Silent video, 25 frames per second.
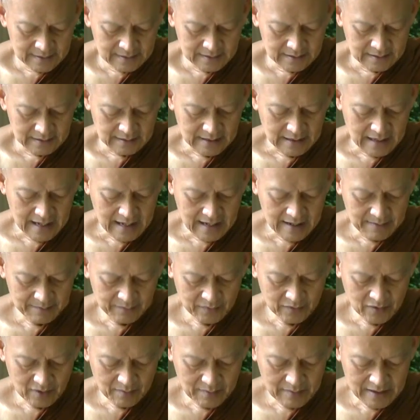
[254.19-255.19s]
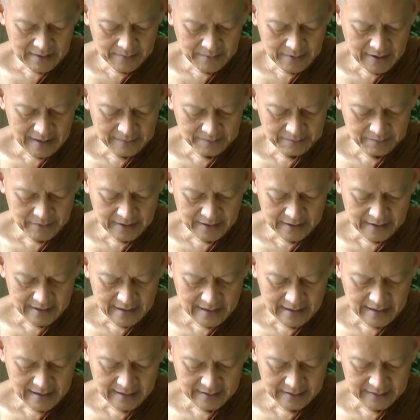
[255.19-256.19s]
น้ำก็ไม่พัดไป
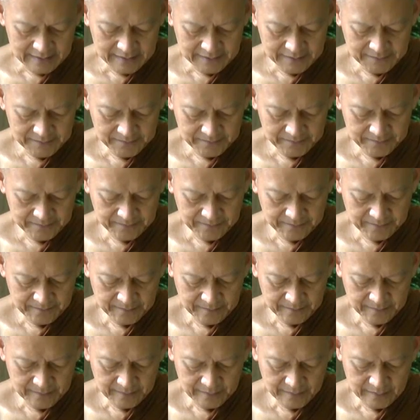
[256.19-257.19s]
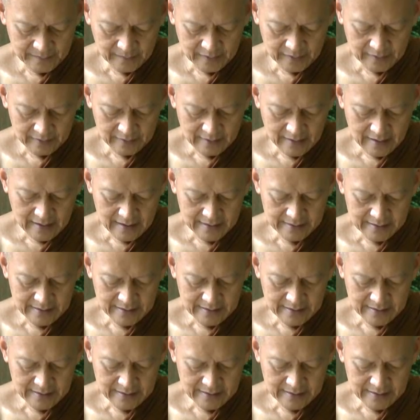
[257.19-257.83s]
ได้ทา